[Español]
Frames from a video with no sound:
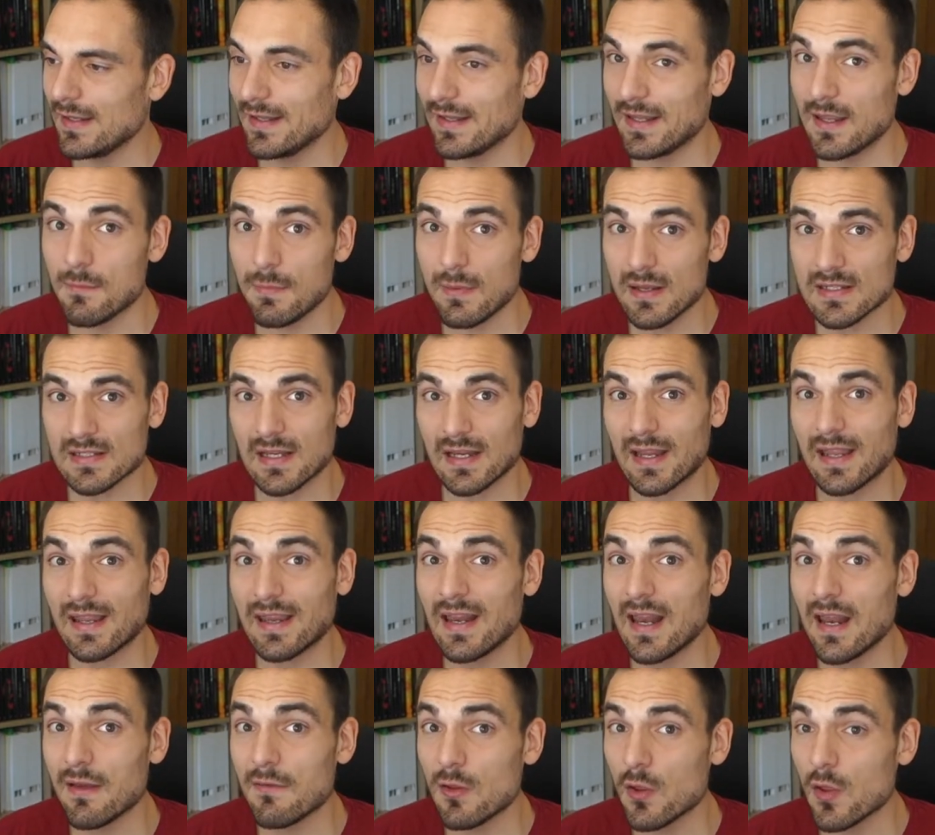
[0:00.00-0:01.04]
¿Qué pasa? Que es que
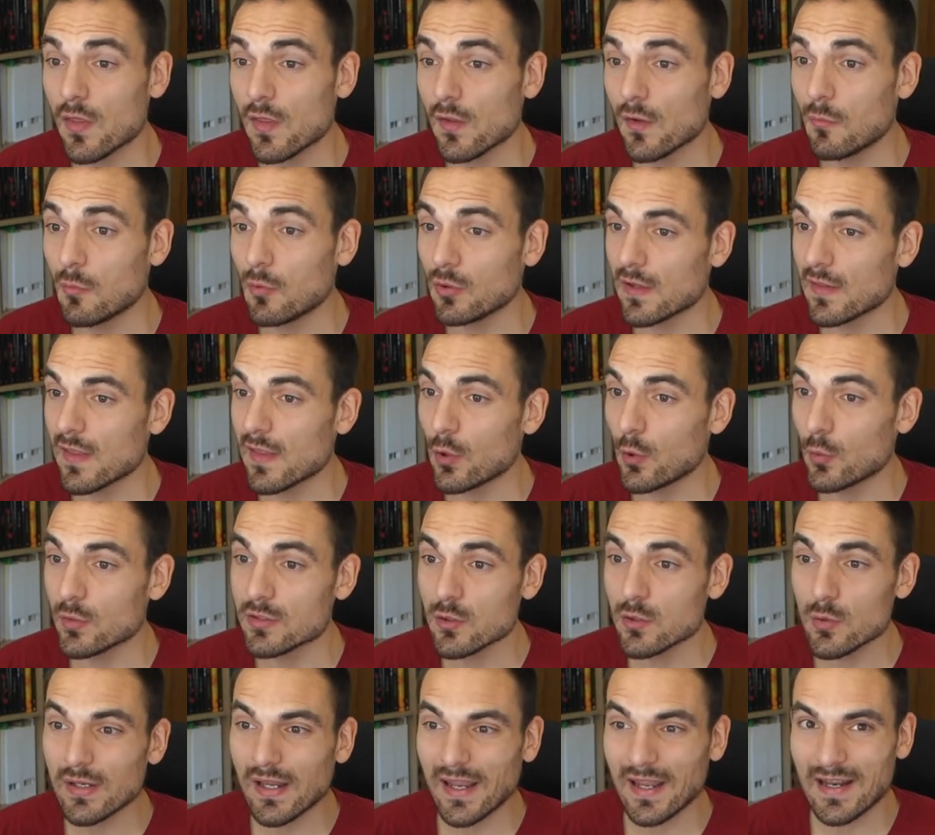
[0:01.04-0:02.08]
la B12, como decía, no es
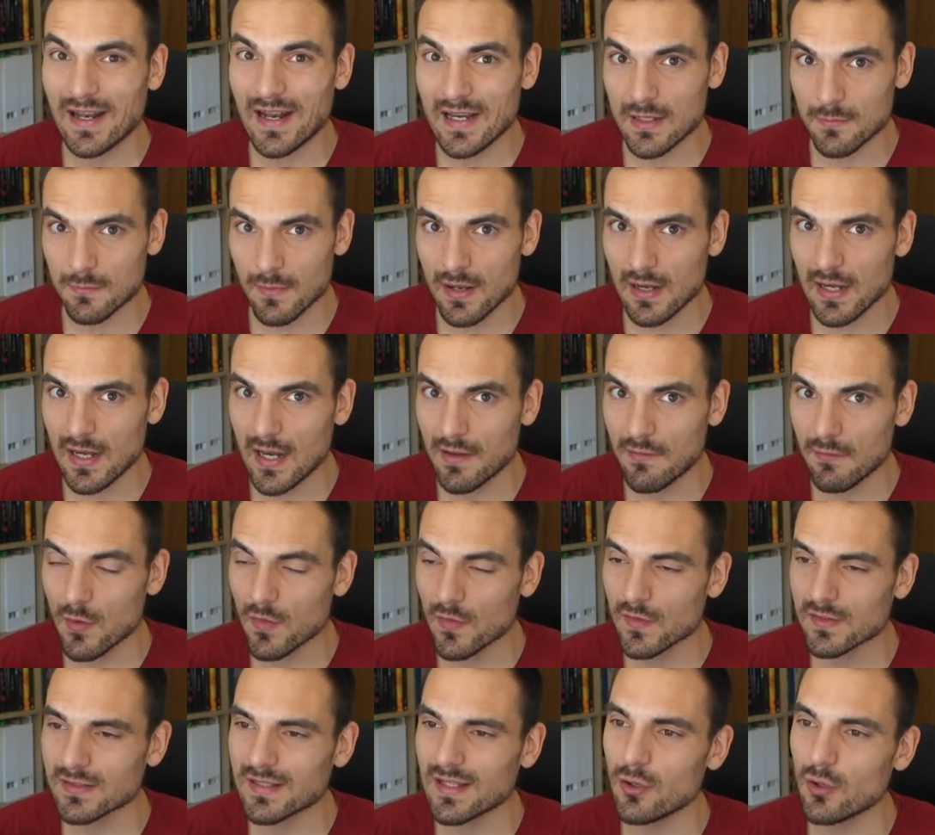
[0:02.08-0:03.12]
de origen animal. La B12
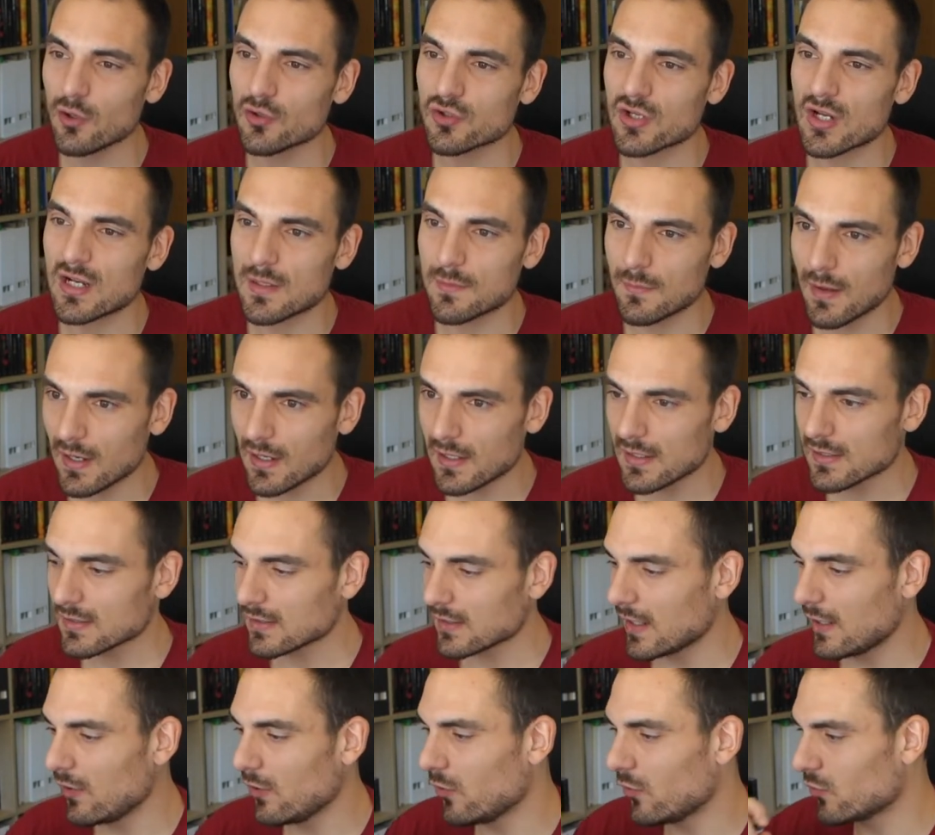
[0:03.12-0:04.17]
está en los animales,
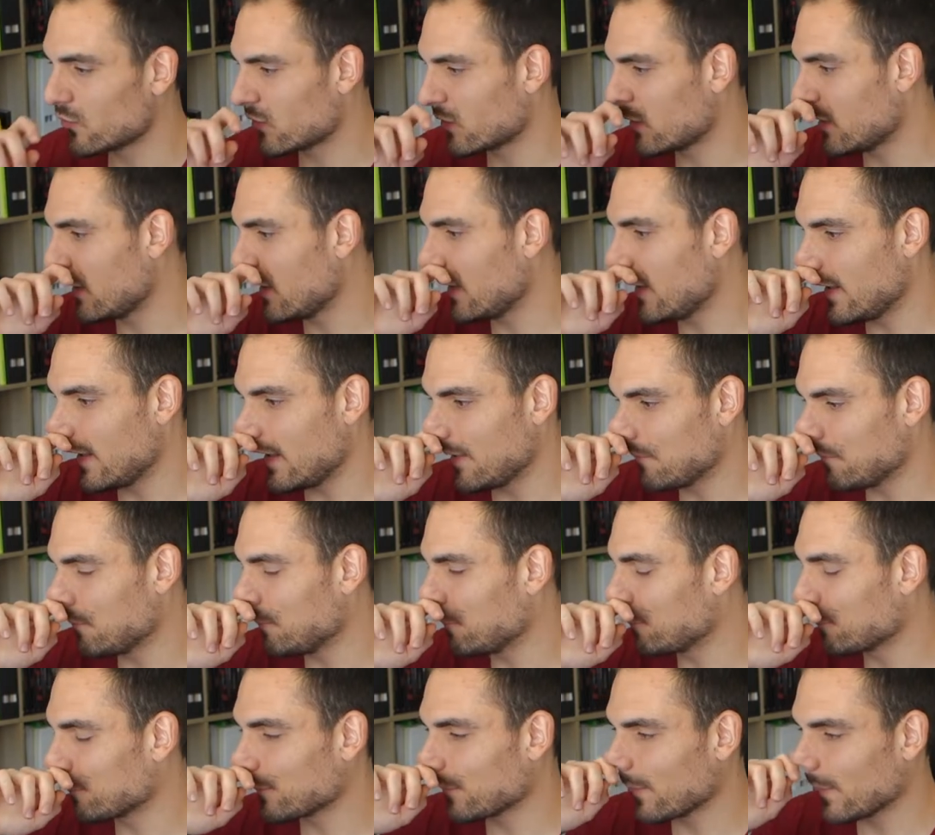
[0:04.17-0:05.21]
en los em,
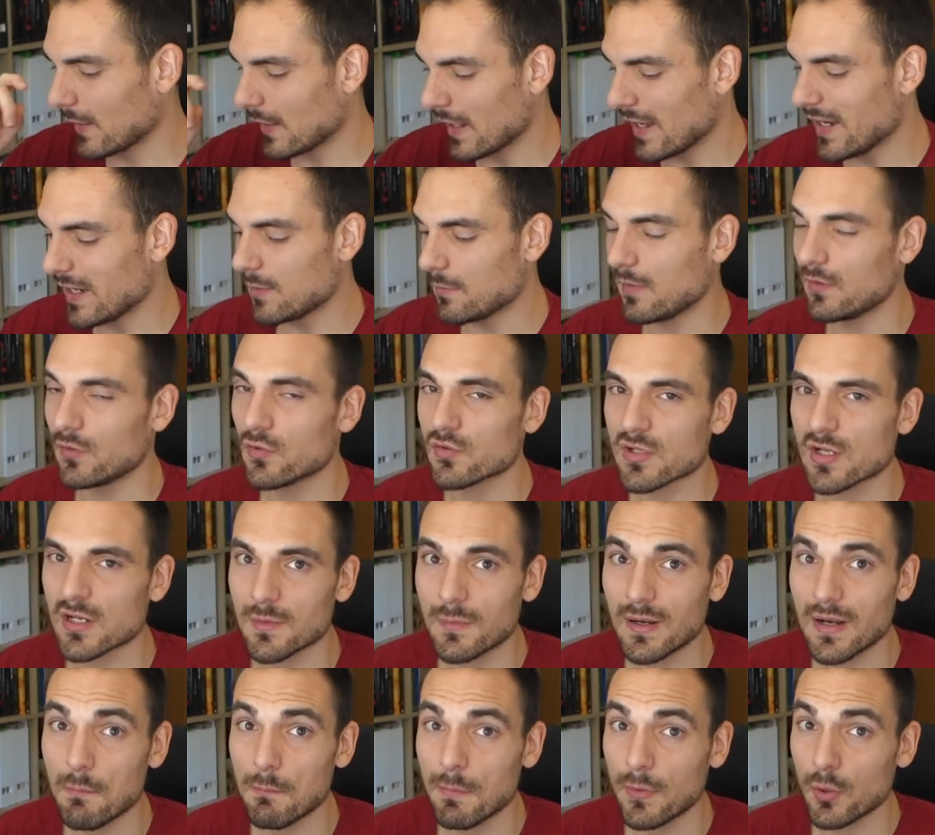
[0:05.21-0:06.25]
alimentos
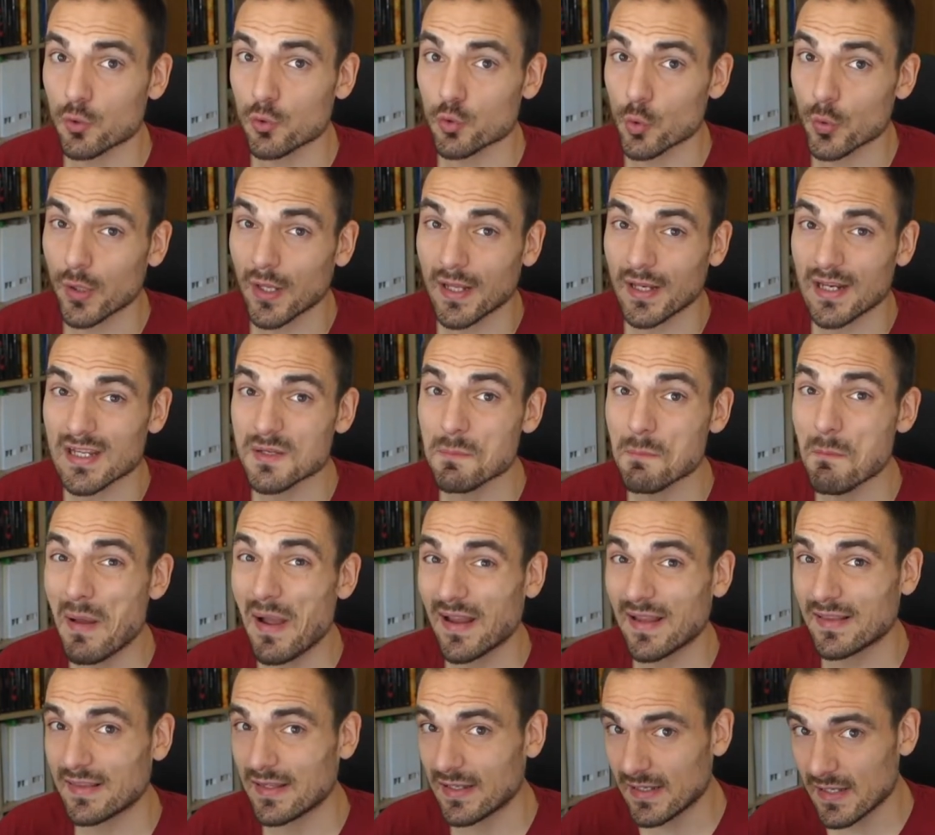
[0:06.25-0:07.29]
animales, pero su origen es
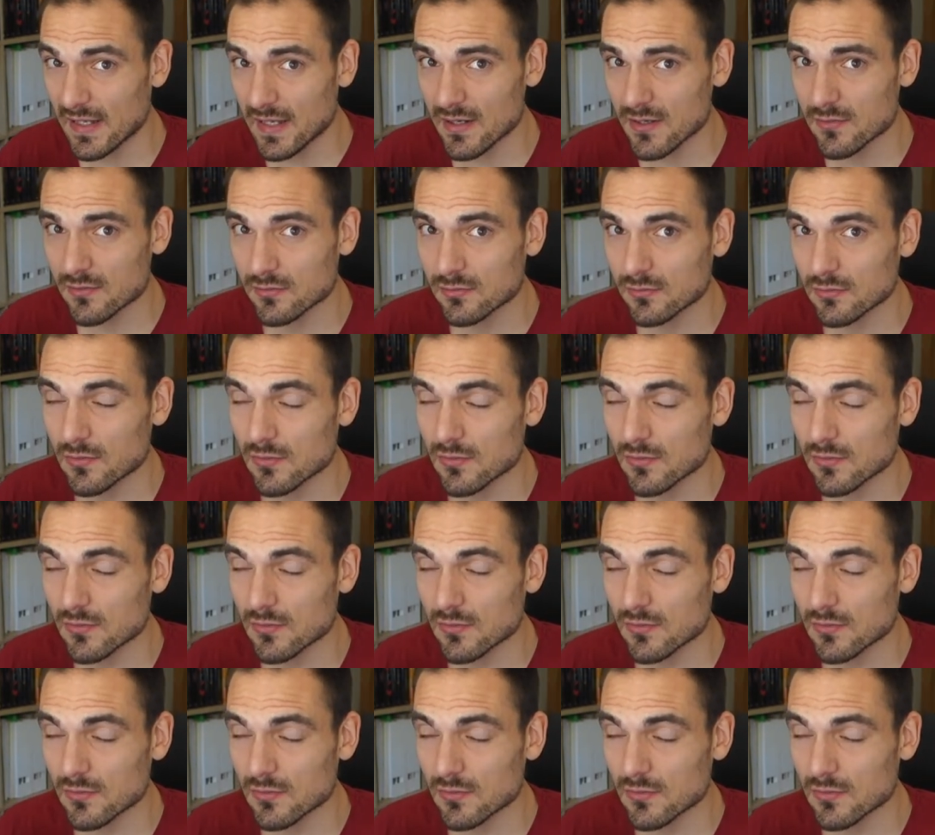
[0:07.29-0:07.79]
bacteriano.